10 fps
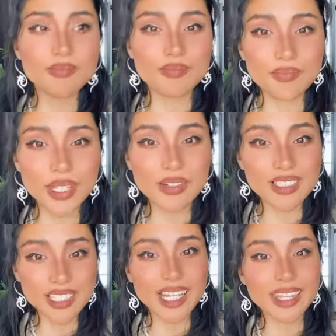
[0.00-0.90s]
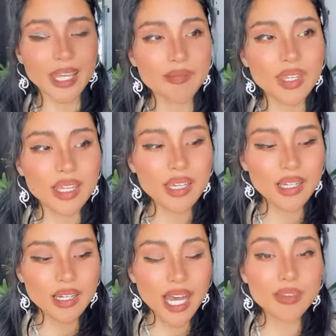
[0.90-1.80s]
ていうのを伝えたい
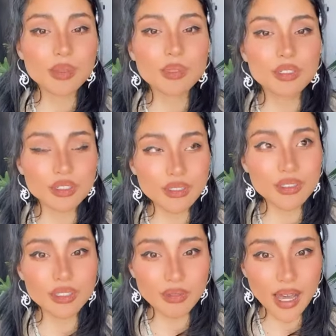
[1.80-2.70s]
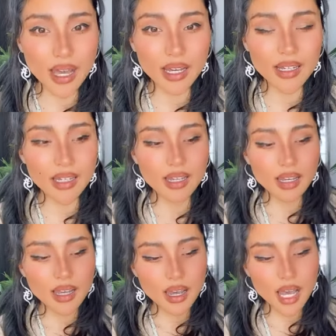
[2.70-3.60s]
あともう一つは
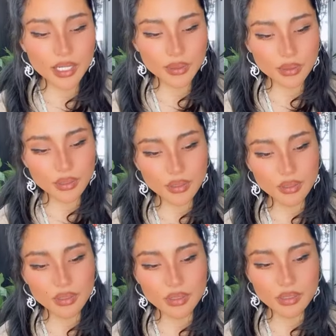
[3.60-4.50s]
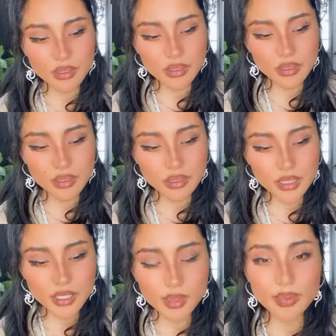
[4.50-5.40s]
あのー、
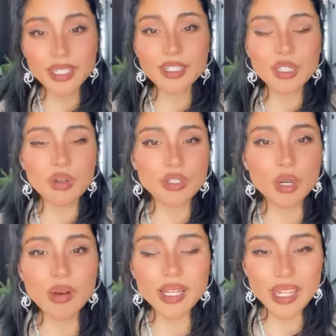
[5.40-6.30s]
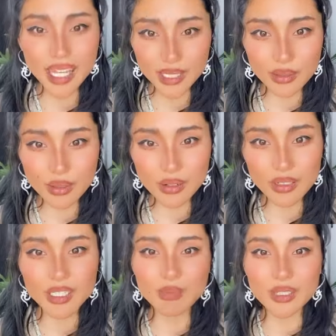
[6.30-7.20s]
スピリットを呼ばないと
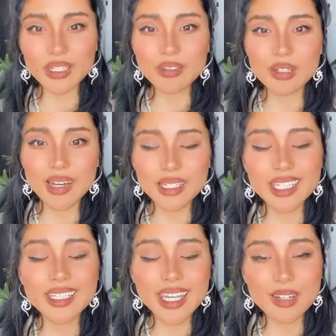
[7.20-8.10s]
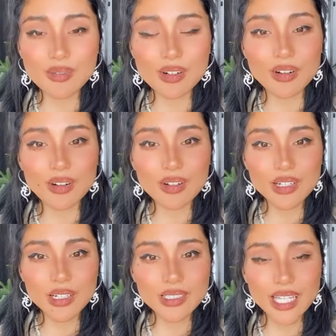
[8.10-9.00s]
スピリットは人間を
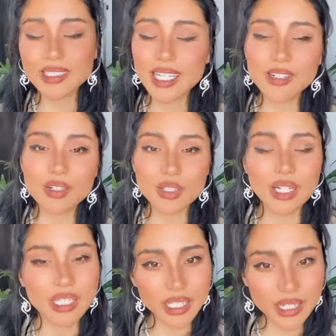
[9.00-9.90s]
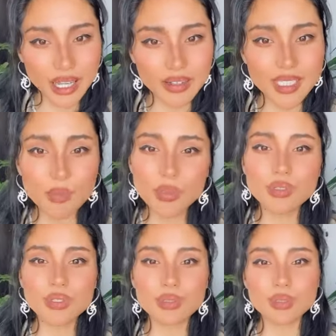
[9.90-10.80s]
助けることができないの
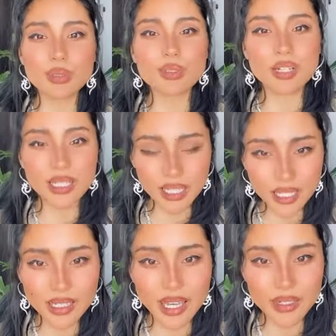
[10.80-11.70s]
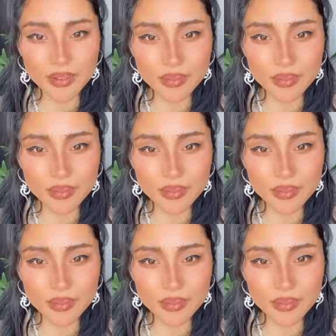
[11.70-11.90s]
サポートすることができないの